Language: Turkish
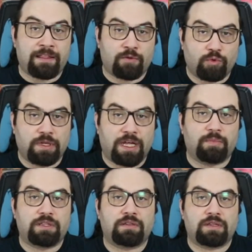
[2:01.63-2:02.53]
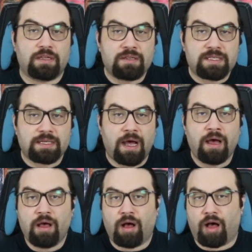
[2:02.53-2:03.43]
kullanmanın yanı
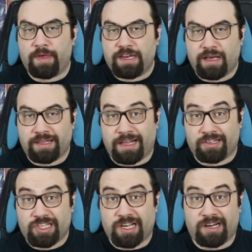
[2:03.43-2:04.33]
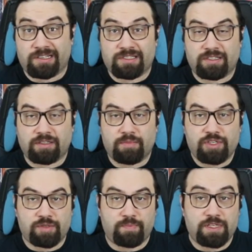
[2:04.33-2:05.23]
sıra Amerika'dan
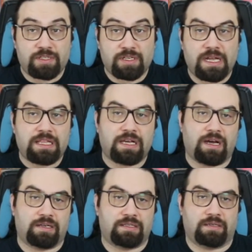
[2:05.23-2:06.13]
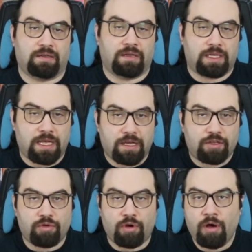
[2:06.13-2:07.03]
çıkarttırılmış bir kredi kartı
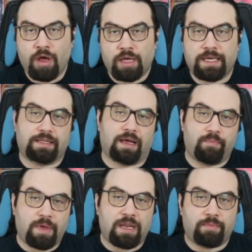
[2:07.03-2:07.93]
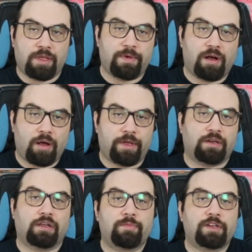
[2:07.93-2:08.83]
gerekiyor ya da benim gibi
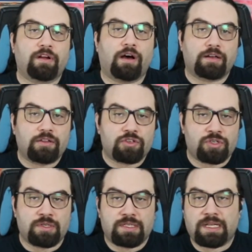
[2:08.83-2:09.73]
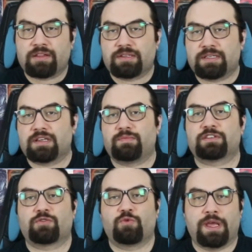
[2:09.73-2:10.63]
Amerikalı bir arkadaşınızdan size
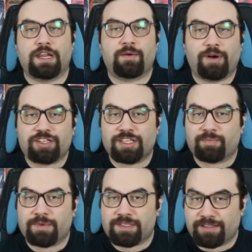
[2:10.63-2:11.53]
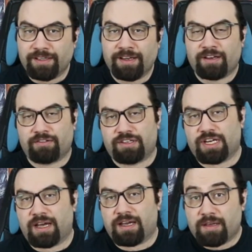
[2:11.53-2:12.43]
bir üyelik başlatmasını
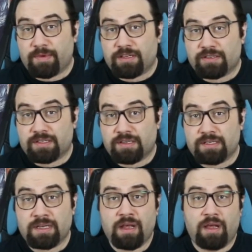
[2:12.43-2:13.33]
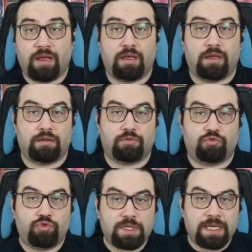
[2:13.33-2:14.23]
rica edebilirsiniz. Ee,
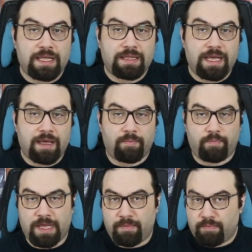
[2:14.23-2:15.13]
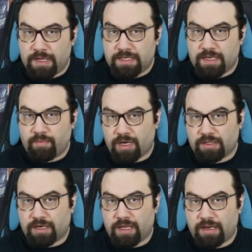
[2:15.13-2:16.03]
Türkiye'de benim bildiğim
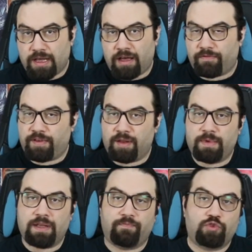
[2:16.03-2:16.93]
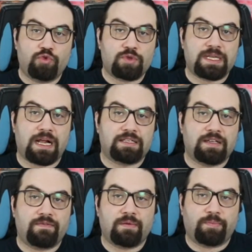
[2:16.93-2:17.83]
kadarıyla filmi Turkcell
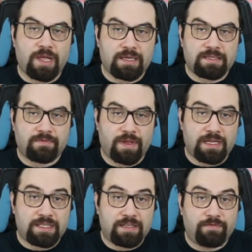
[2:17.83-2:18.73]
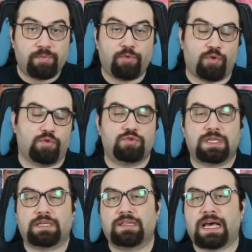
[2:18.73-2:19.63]
TV Plus ve TV Bu
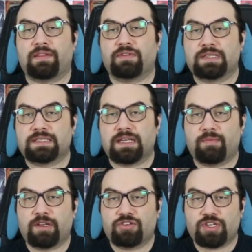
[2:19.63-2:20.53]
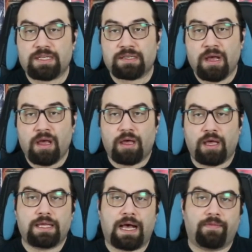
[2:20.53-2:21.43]
üzerinden izleyebileceğiz. Ee,
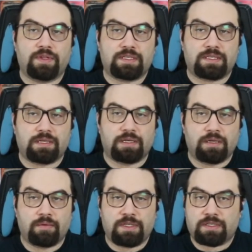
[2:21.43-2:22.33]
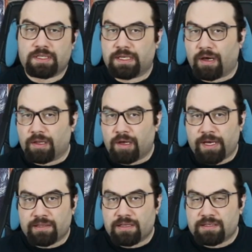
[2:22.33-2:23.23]
yalnız e, bir kiralama
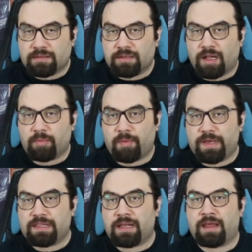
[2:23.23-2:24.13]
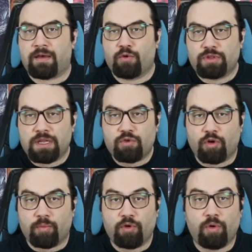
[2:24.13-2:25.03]
ya da satın alma bedeli
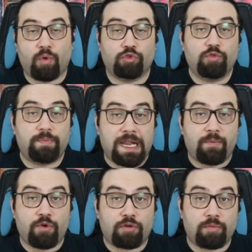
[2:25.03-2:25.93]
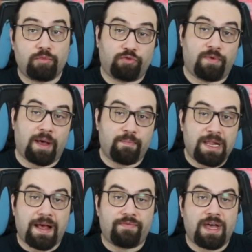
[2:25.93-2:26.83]
ödeniyor mu onu bilemiyorum. Lütfen
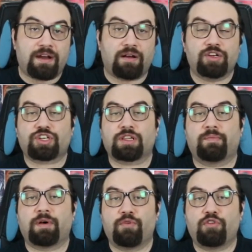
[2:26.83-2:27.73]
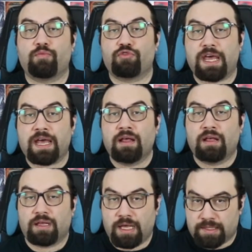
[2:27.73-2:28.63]
bilenler açıklama bölümüne
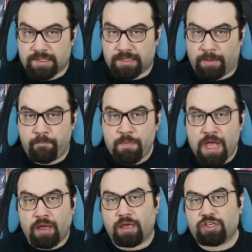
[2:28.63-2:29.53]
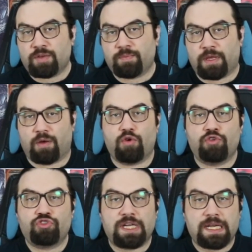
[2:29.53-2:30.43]
yazsın. Ee, şimdi
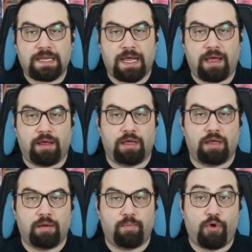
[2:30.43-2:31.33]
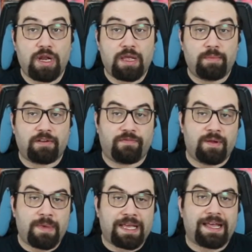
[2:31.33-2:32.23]
öncelikle e, böyle bir
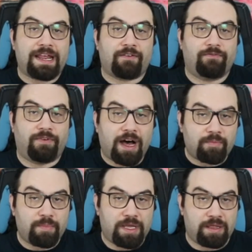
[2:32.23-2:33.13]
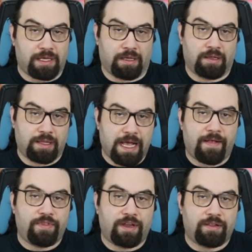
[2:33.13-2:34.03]
filme gerek var mıydı
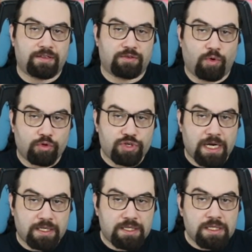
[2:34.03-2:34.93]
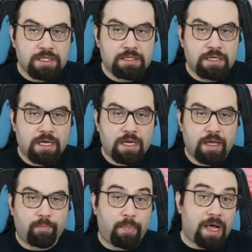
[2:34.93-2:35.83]
diyenleriniz olacaktır.
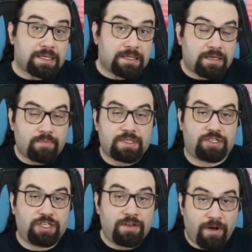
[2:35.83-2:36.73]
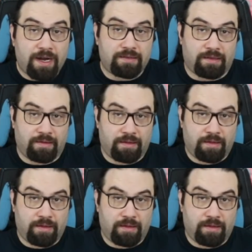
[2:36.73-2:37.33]
E, bazılarımız için vardı.